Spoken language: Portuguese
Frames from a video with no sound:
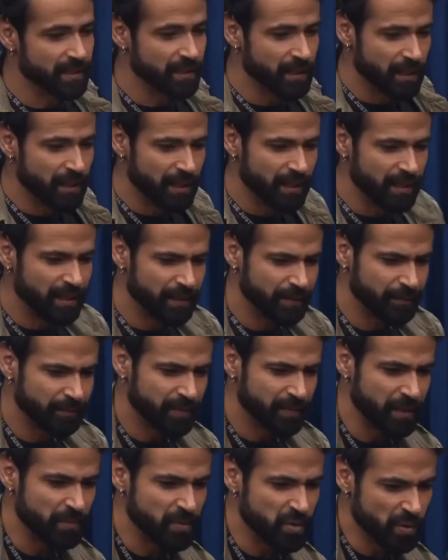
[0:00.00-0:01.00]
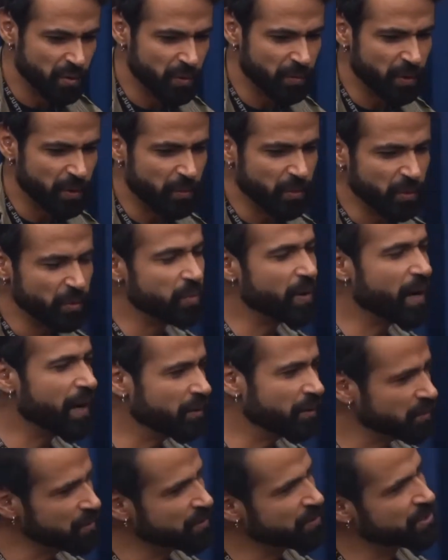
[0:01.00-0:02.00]
Ah, temos um número muito
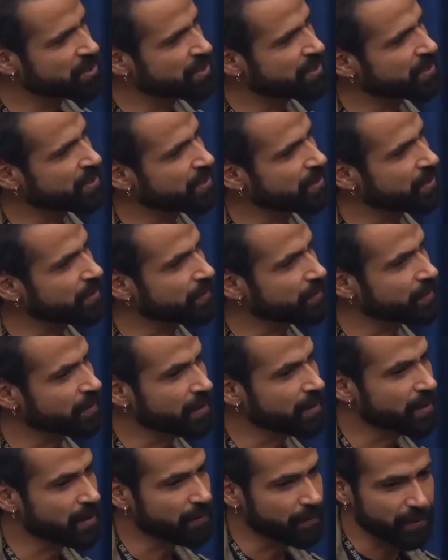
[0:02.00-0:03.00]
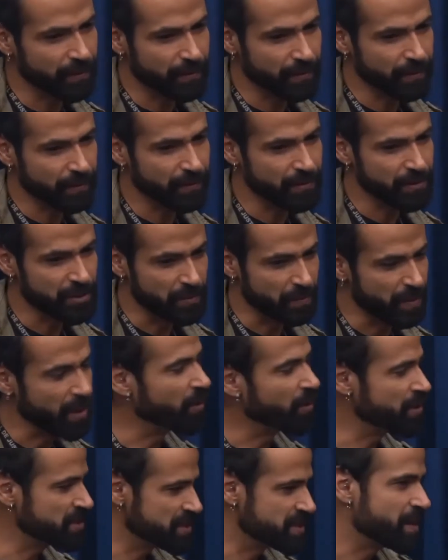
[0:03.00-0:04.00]
alto de, de
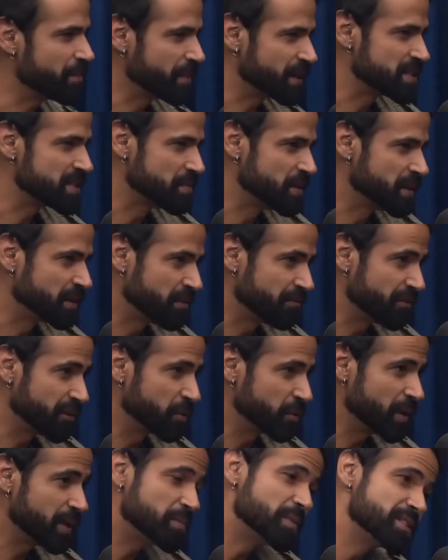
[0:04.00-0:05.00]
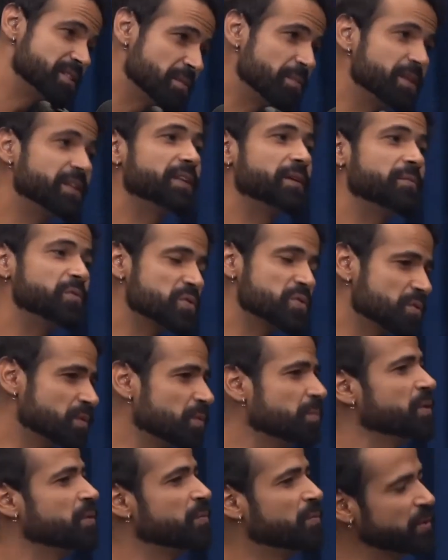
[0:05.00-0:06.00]
BO, desaparecimento efetuado, mas também temos um
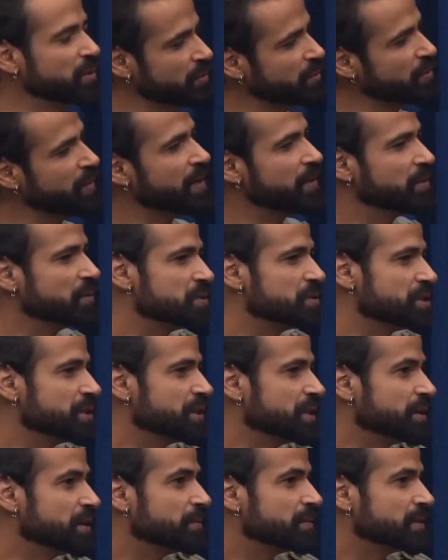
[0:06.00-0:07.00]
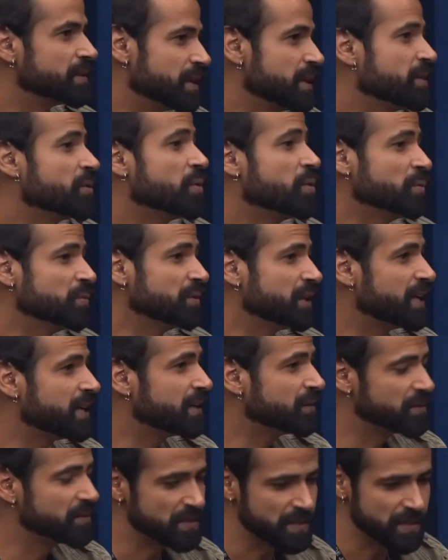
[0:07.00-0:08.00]
número muito alto de
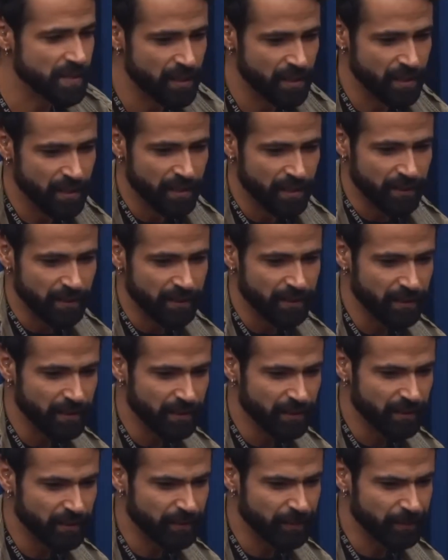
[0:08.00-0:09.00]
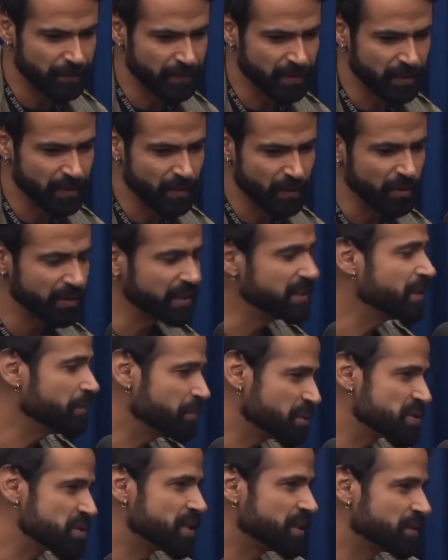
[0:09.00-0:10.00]
encontrados, que
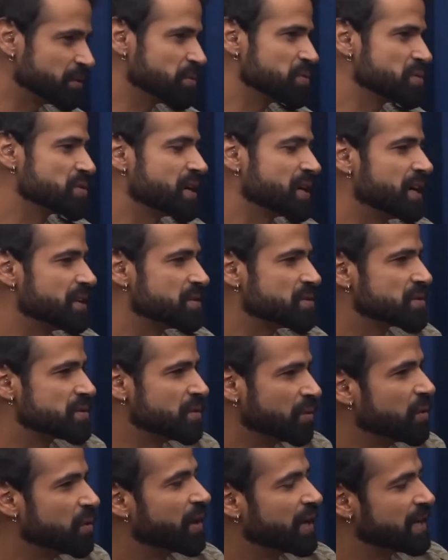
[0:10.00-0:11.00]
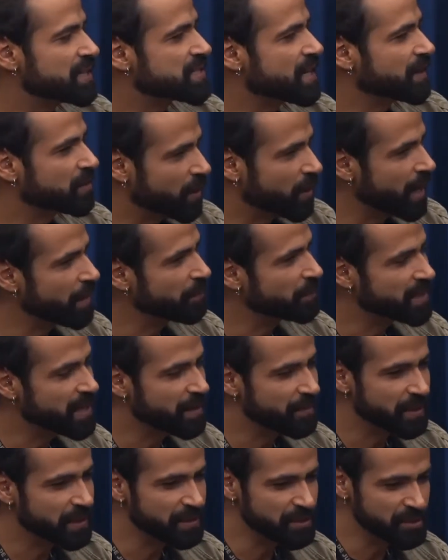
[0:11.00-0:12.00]
80% dos casos são localizados
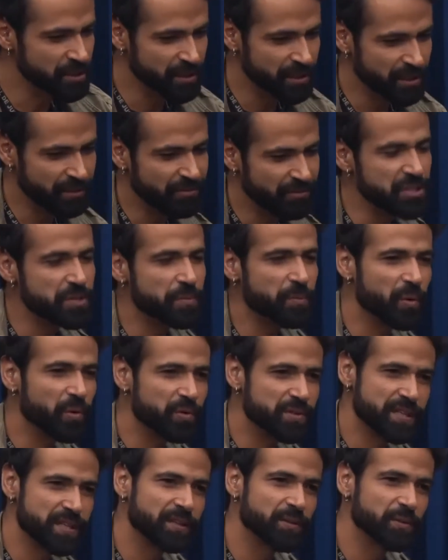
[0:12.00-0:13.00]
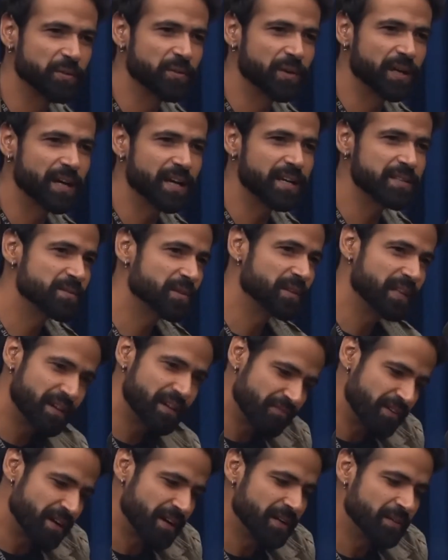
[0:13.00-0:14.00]
rapidamente e 20% do caso
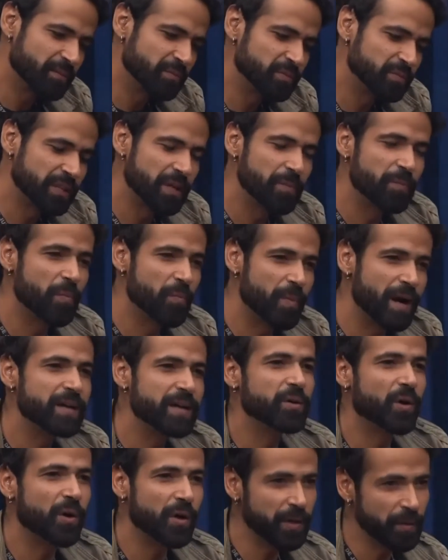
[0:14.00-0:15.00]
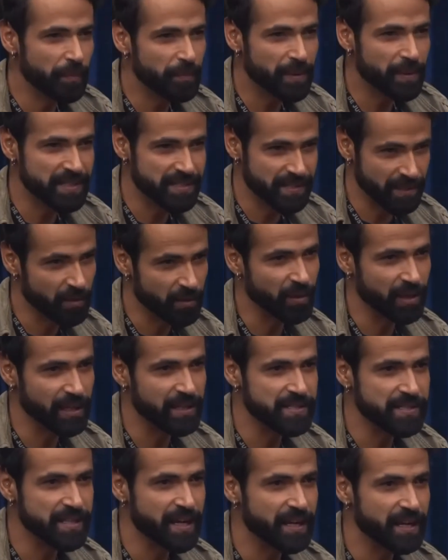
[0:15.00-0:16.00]
leva um tempo maior para ser
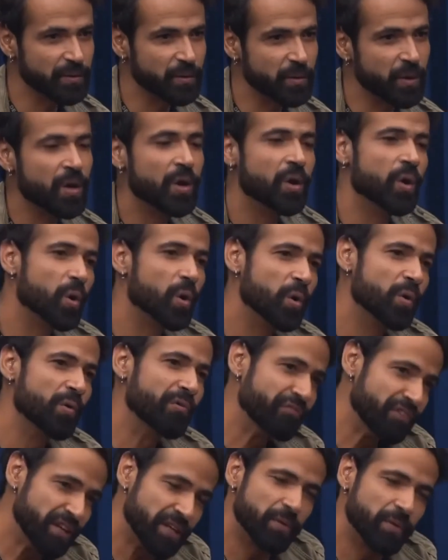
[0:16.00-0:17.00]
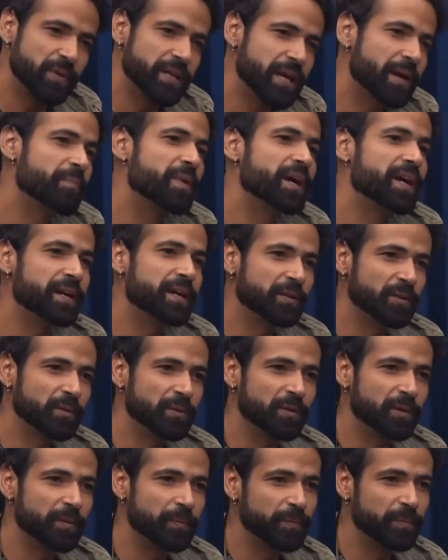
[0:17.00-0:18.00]
localizado ou ficam em
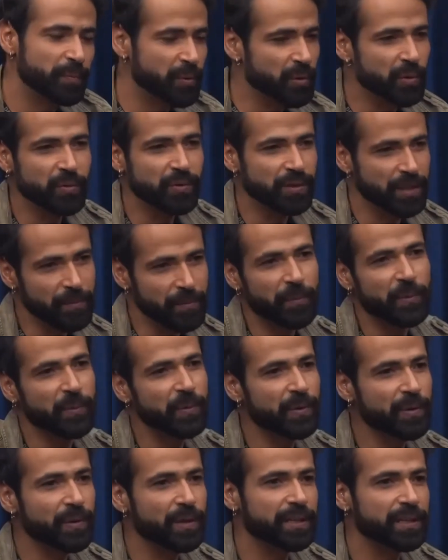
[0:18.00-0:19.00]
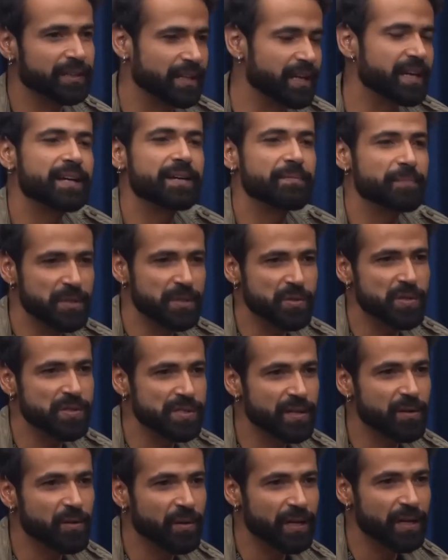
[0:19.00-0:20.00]
aberto por um tempo até a pessoa
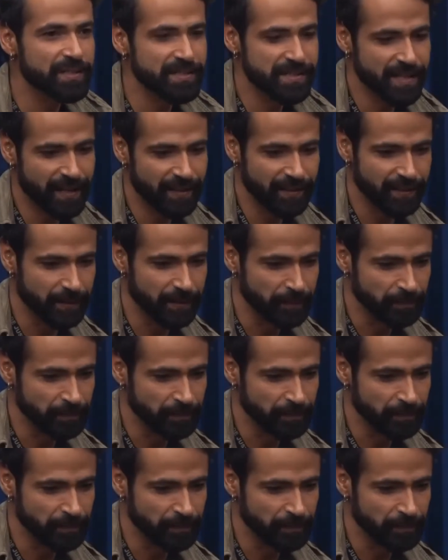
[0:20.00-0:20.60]
ser localizada.